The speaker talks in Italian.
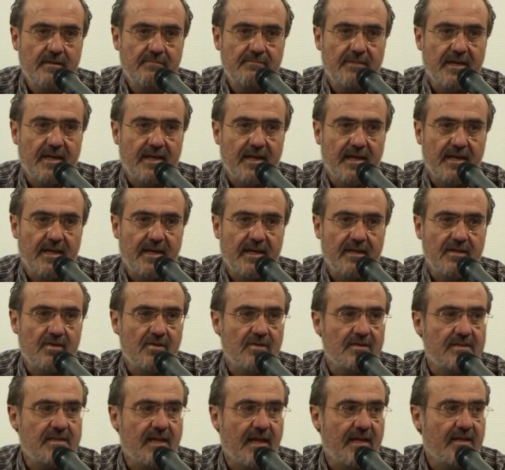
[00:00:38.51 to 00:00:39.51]
perché ha detto
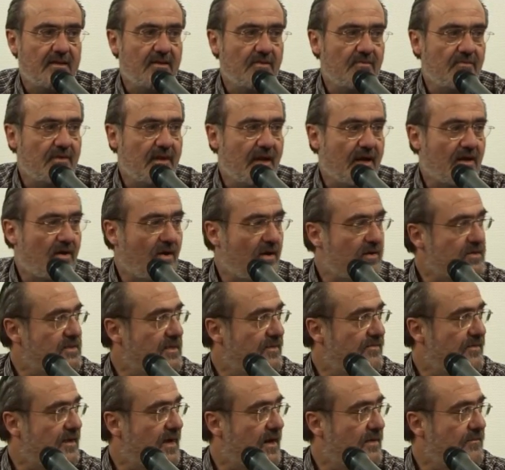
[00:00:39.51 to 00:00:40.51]
è stata una
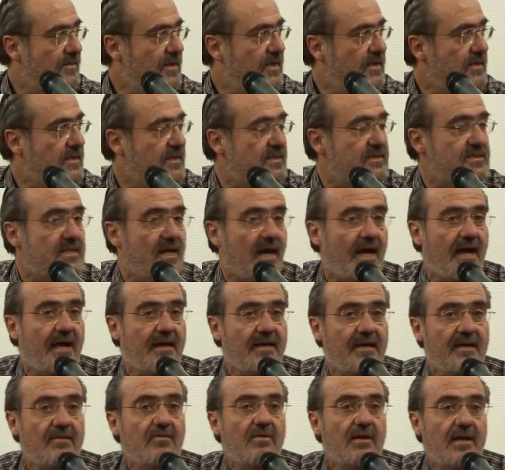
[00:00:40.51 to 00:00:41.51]
cosa veramente
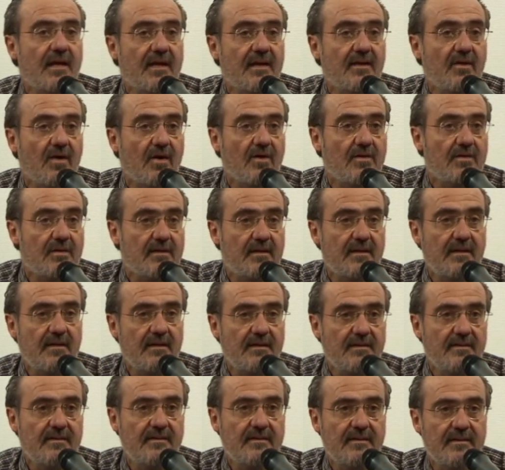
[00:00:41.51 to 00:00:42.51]
strana quella
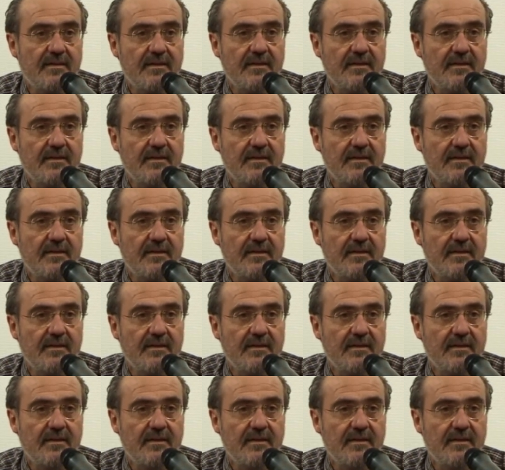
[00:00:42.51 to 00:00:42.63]
notte